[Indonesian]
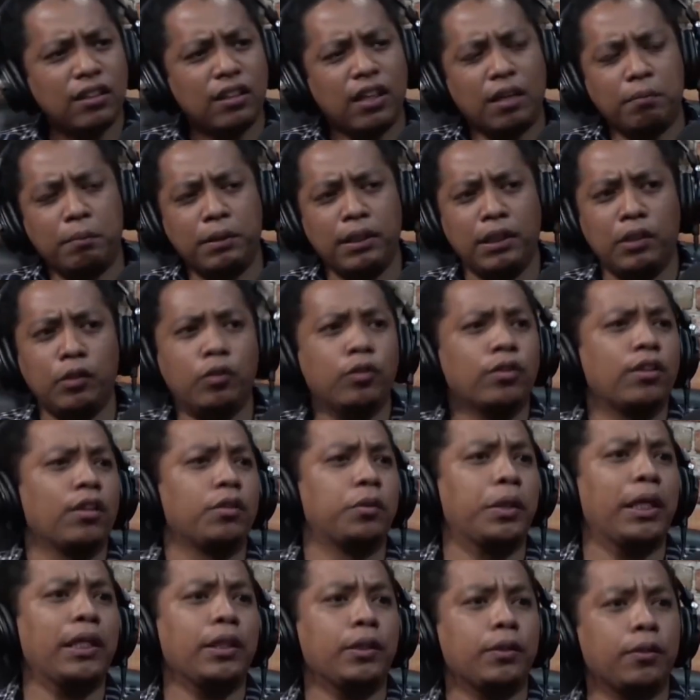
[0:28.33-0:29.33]
sedang menyinggung
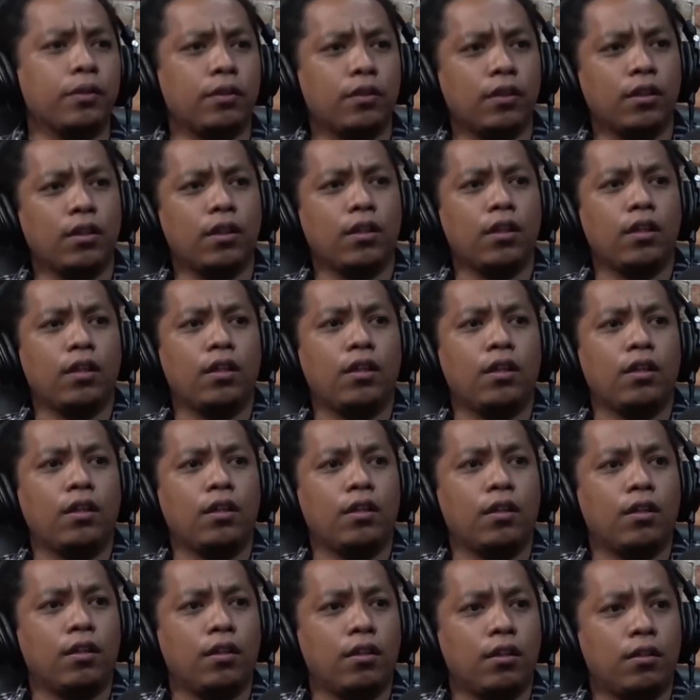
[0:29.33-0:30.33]
sesuatu
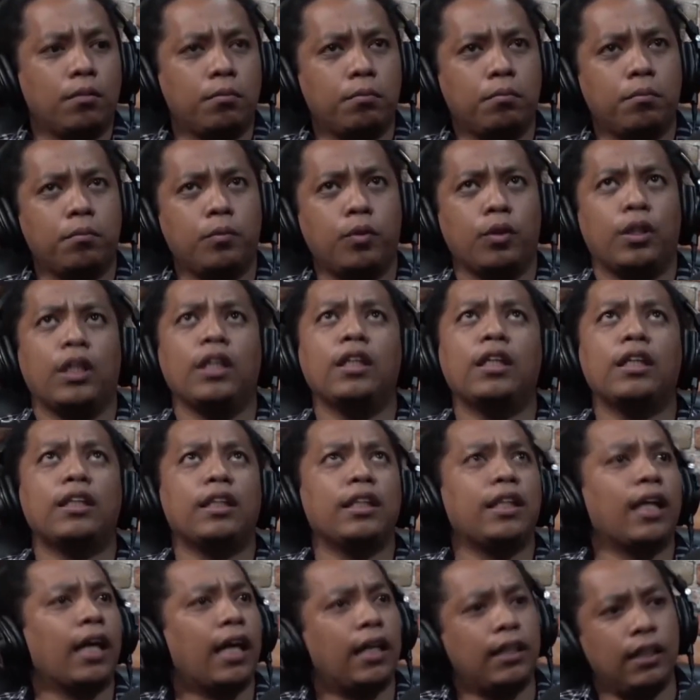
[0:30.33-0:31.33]
mungkin
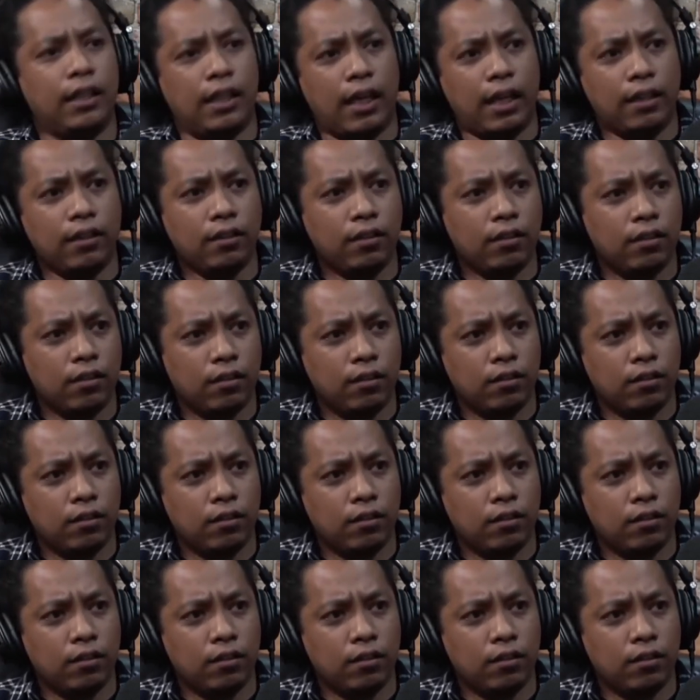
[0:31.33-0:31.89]
ketidakadilan